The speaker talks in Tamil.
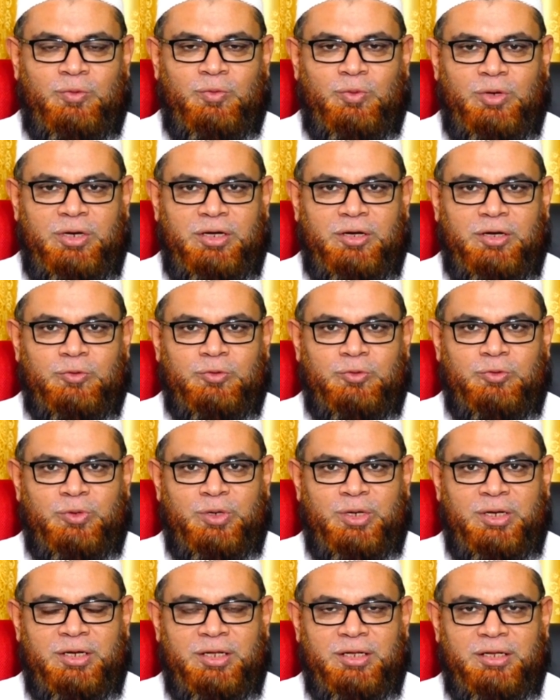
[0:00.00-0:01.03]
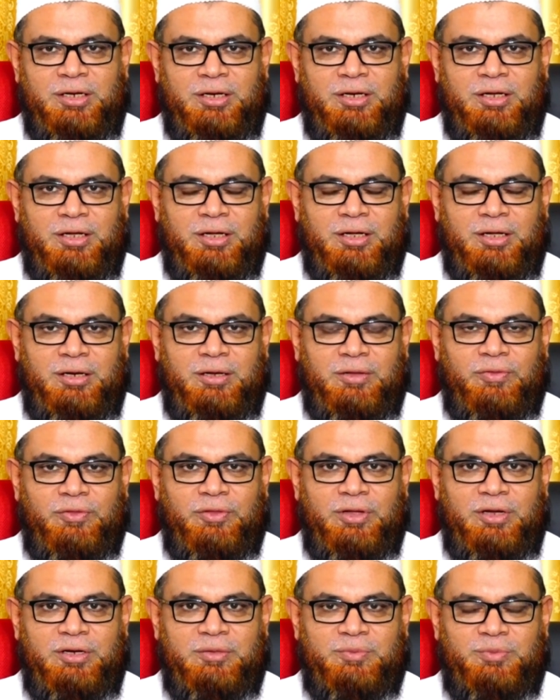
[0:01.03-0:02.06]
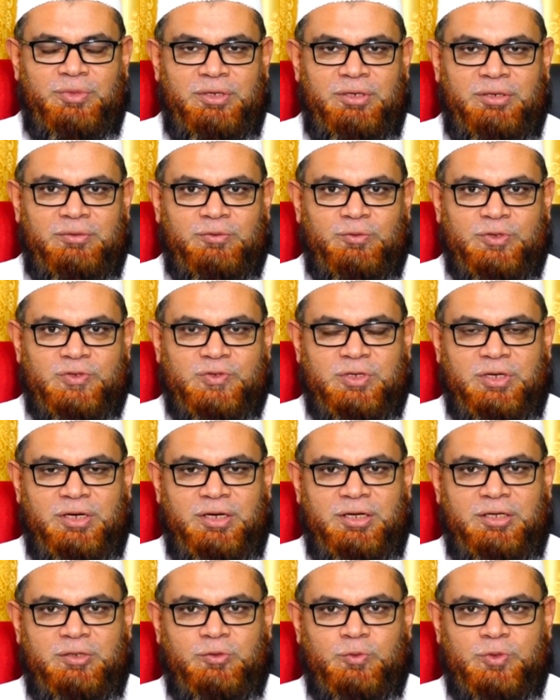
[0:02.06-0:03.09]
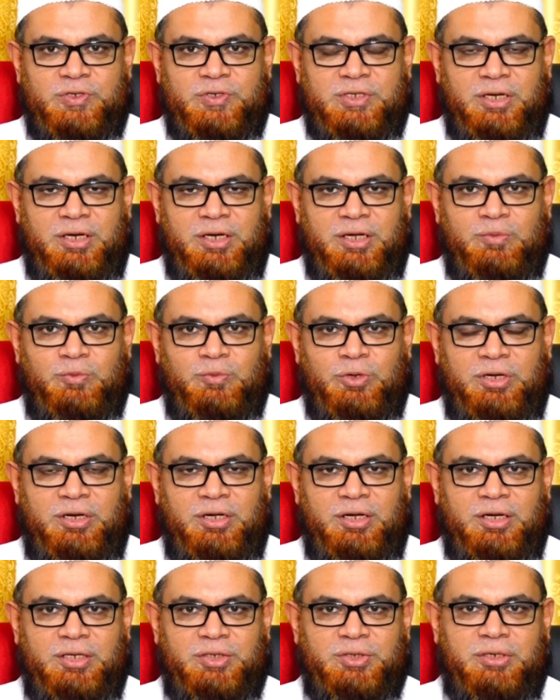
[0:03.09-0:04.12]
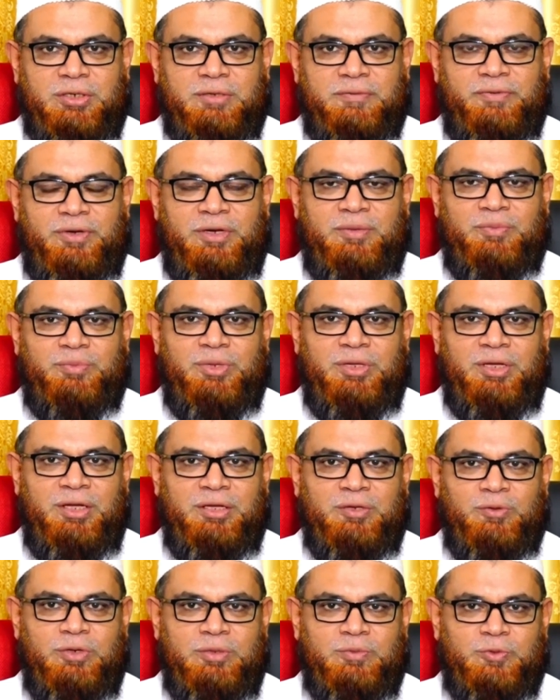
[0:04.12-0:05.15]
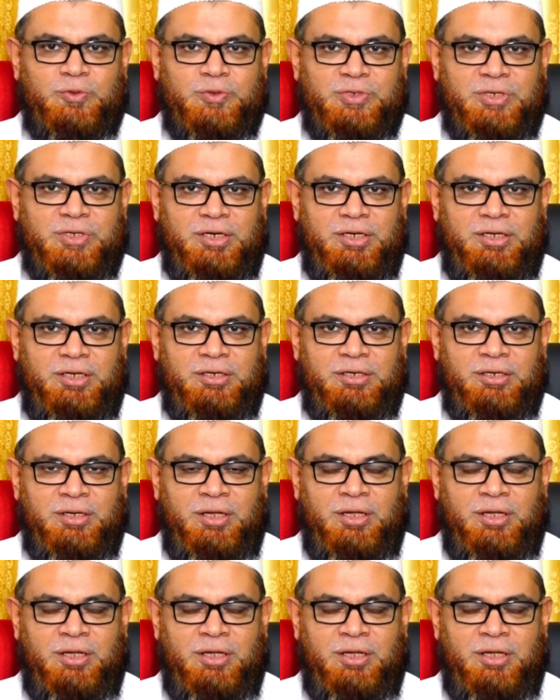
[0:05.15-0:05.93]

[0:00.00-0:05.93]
ولا عدوان إلا على الظالمين والصلاة والسلام على أشرف الأنبياء والمرسلين